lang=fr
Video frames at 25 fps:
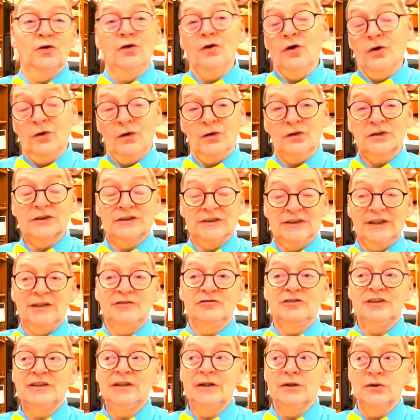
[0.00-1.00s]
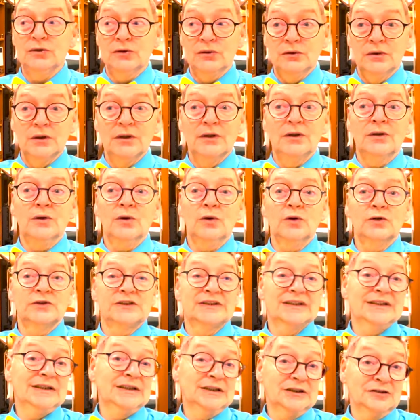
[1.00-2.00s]
dans cette vidéo euh,
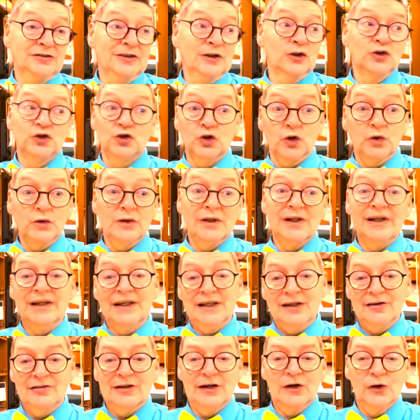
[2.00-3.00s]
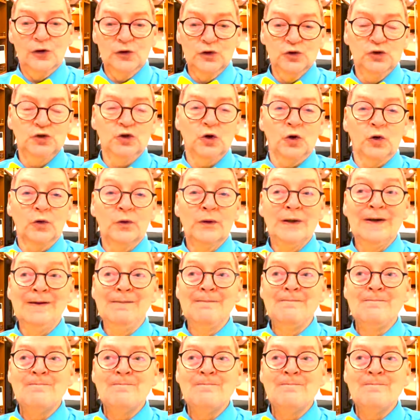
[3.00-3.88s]
ce qui se fait aujourd'hui, l'équivalent d'aujourd'hui.